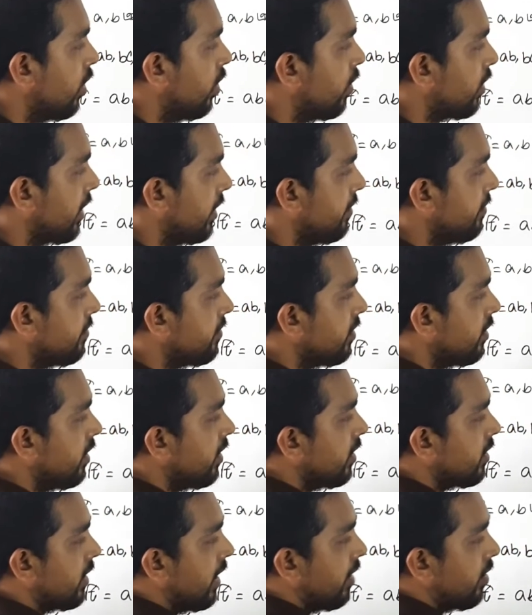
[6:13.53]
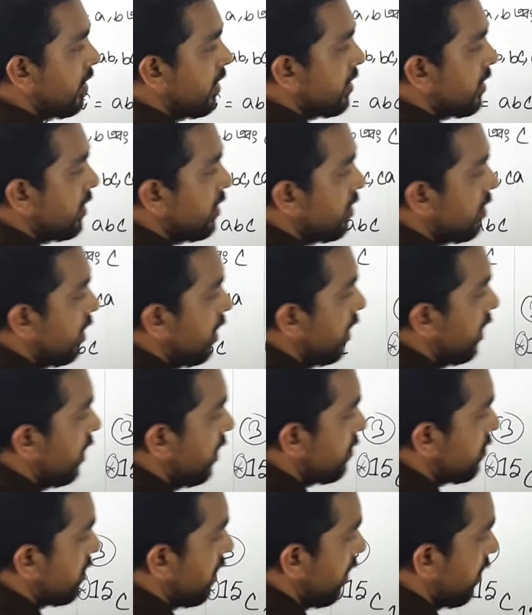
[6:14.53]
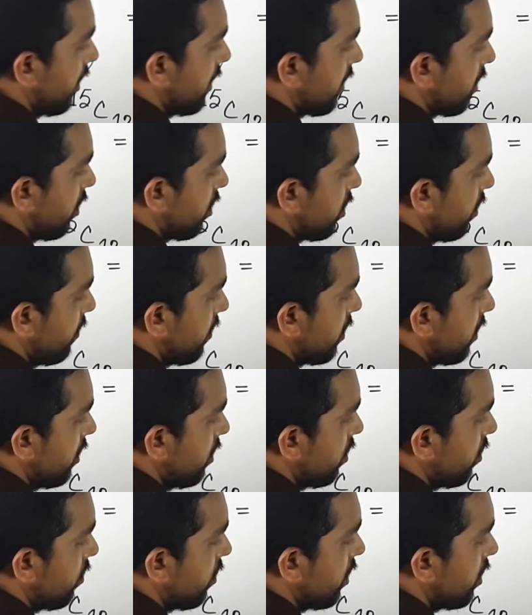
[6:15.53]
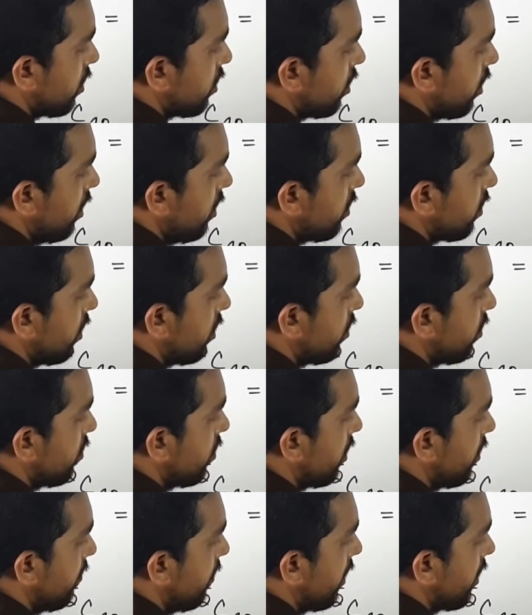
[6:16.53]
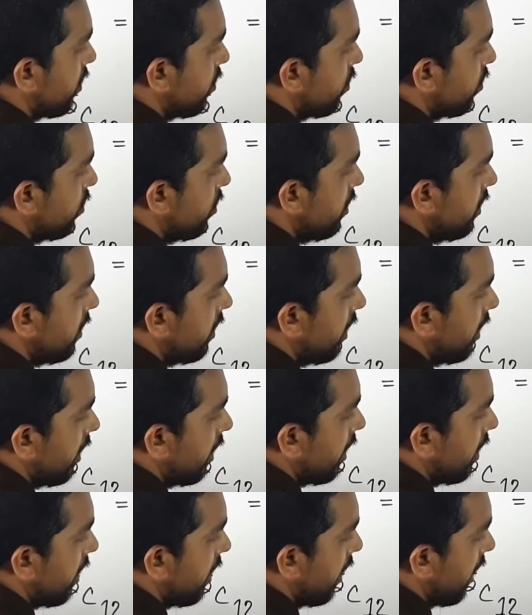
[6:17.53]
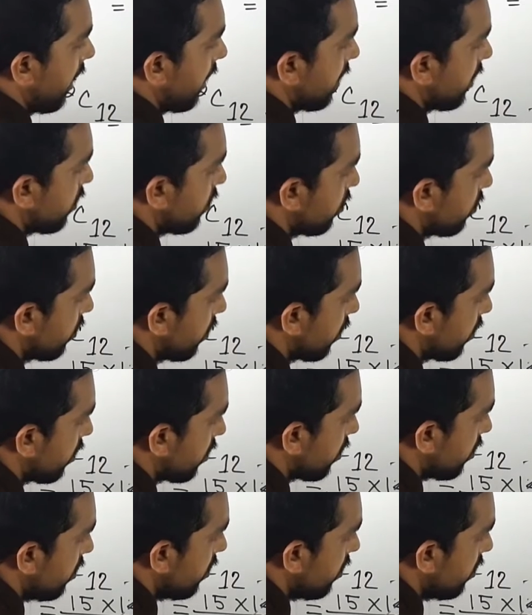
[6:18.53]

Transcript: ওকে তাহলে তিন তাহলে এটা কত হবে তিন দুগুণে ছয় ছয় দুগুণে বারো দুই এগারো দুগুণে কত